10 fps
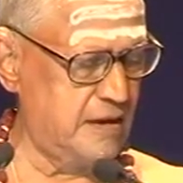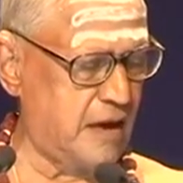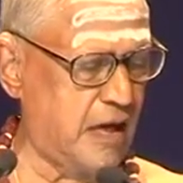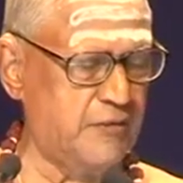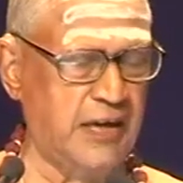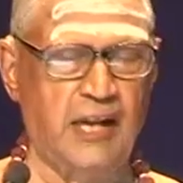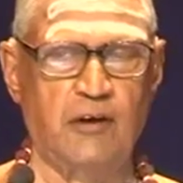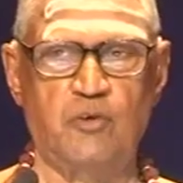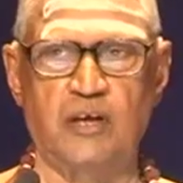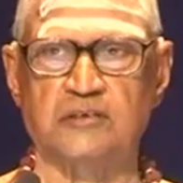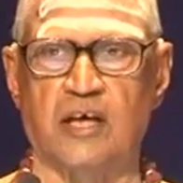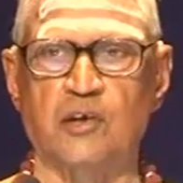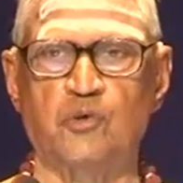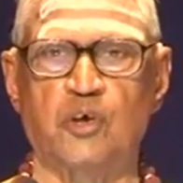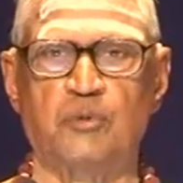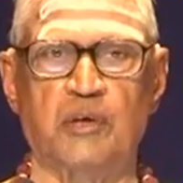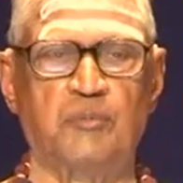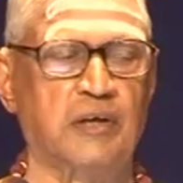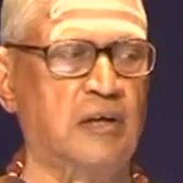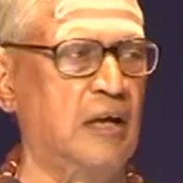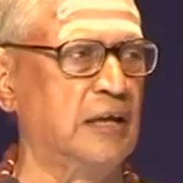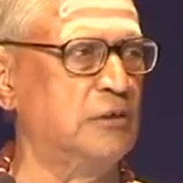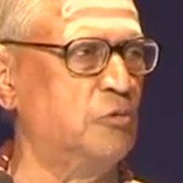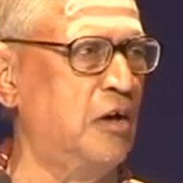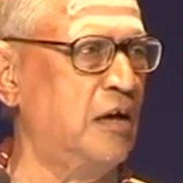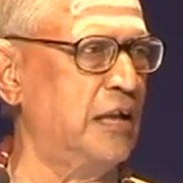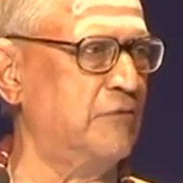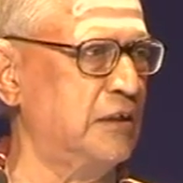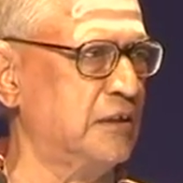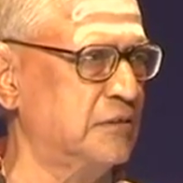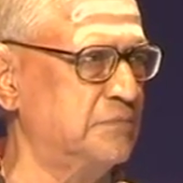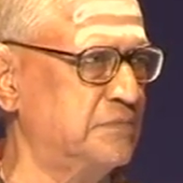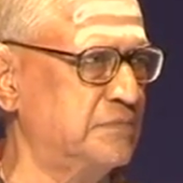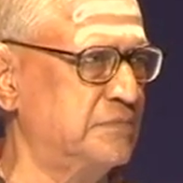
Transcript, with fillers: அவையிலே உள்ள சான்றோர் பெருமக்களாகி உங்கள் அனைவருக்கும்